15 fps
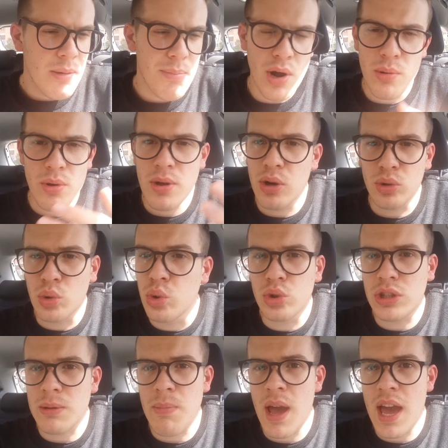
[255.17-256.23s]
però più o meno
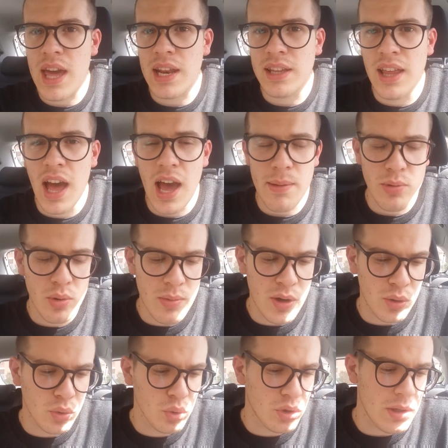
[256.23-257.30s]
tutti bene, dai, più o
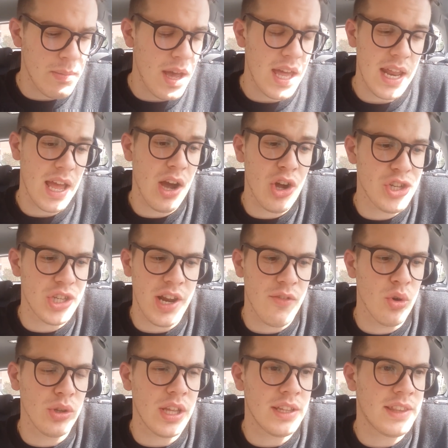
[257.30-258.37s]
meno tutti bene, e oggi ne è
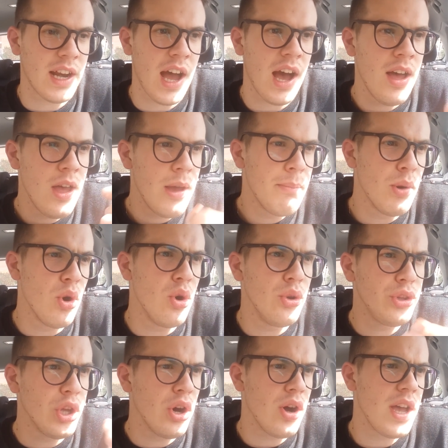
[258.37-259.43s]
voluta entrare,
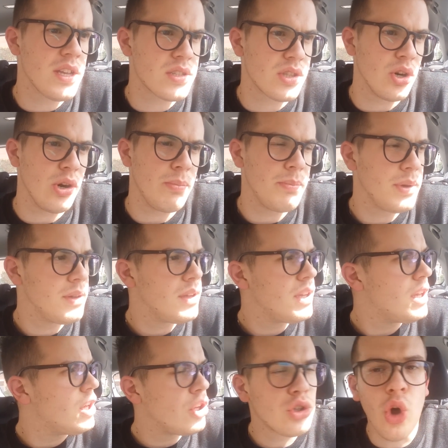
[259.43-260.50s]
punto e stop.
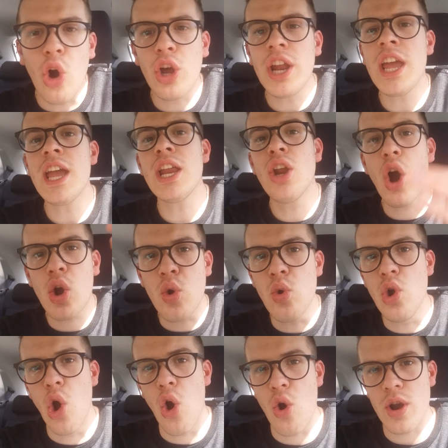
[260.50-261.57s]
Torino
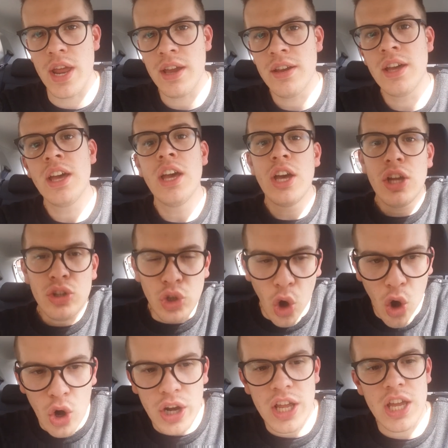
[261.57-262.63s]
culone,
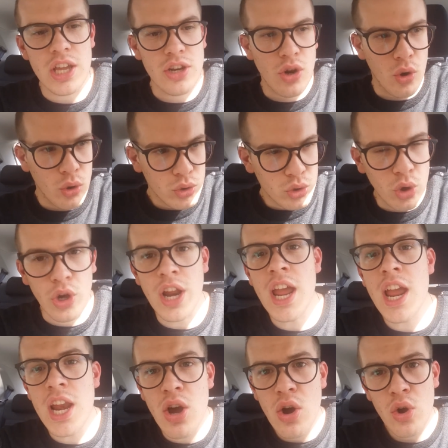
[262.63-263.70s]
Torino,
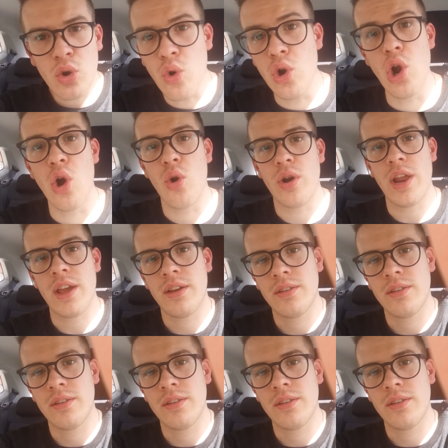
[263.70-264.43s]
Torino culone.